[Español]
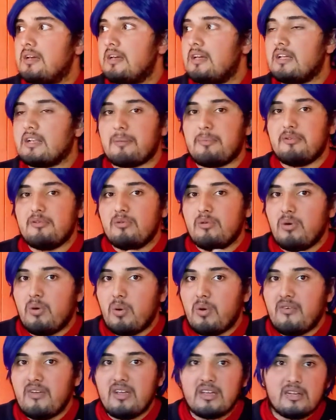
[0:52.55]
El capítulo
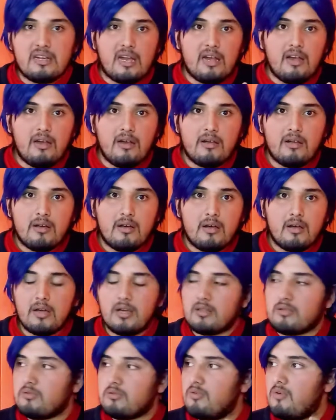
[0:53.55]
9 en general
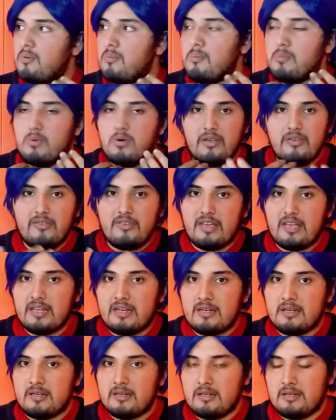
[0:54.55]
estuvo muy
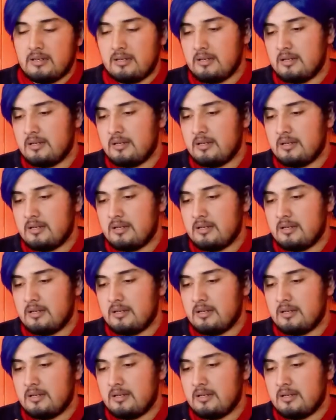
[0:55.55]
bien